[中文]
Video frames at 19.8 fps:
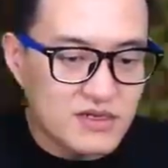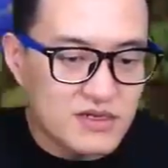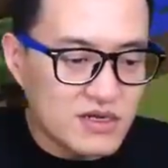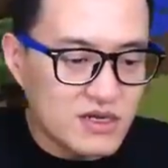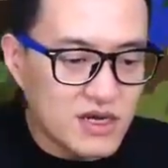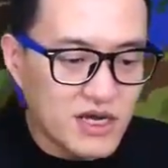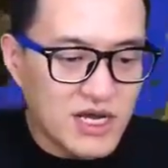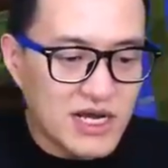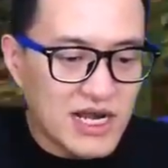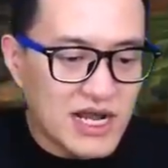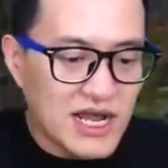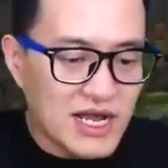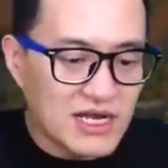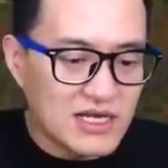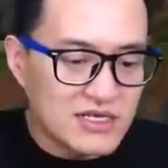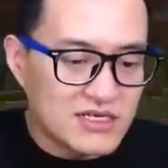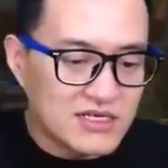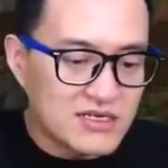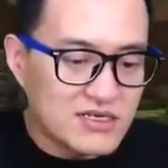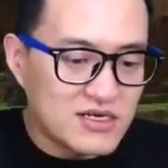哎，来
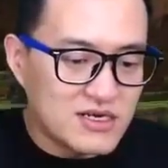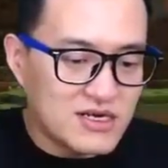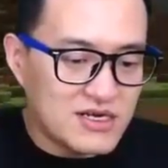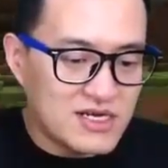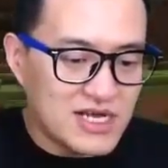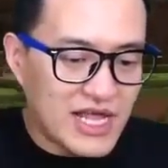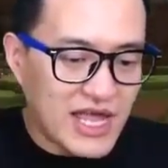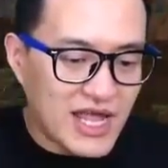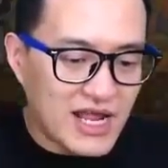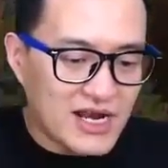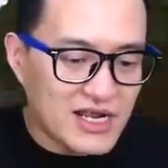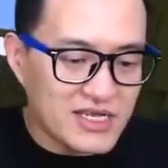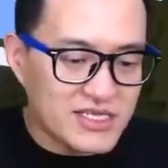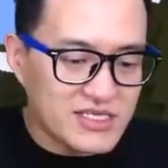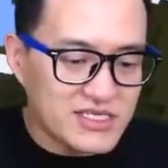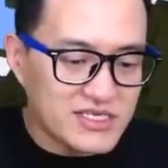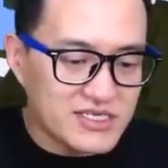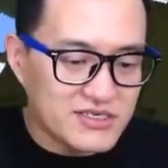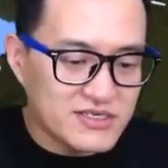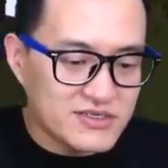了，来了已
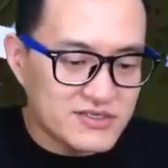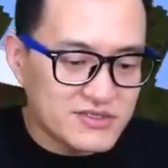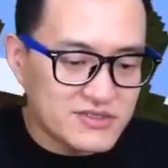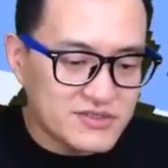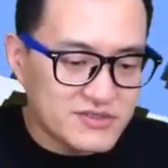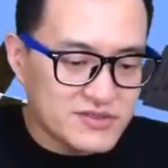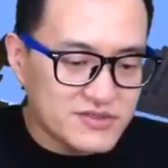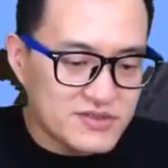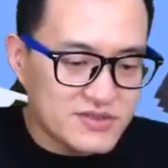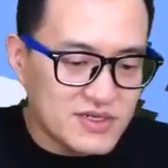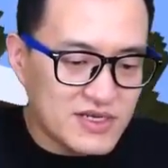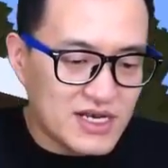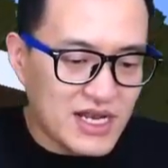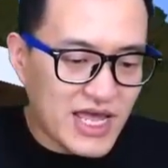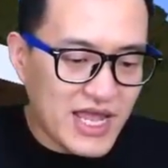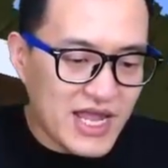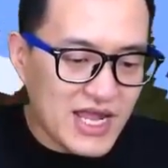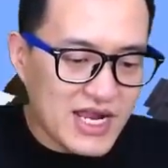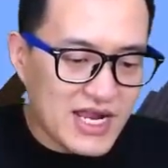经，来